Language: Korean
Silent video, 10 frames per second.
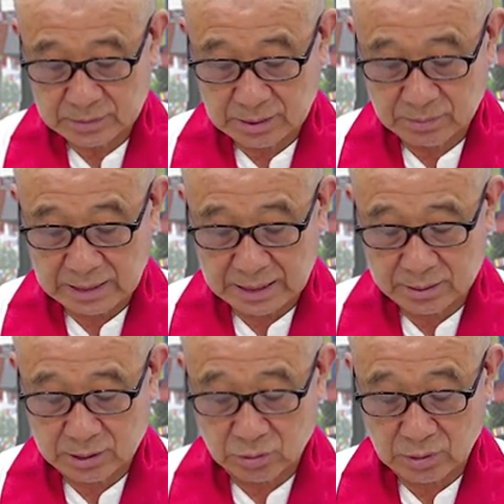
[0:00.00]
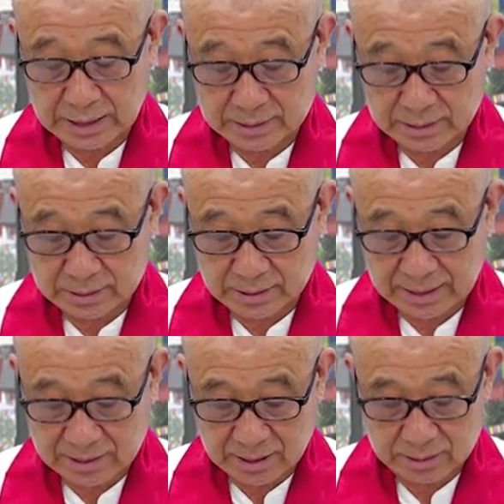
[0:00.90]
이제 뭐 인도 아리안이
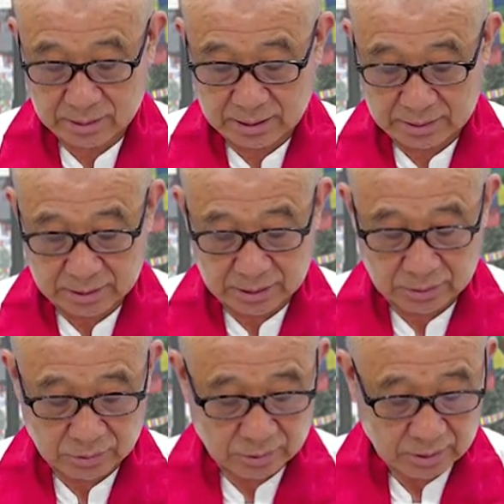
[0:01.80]
됐다 이제 이런 얘기고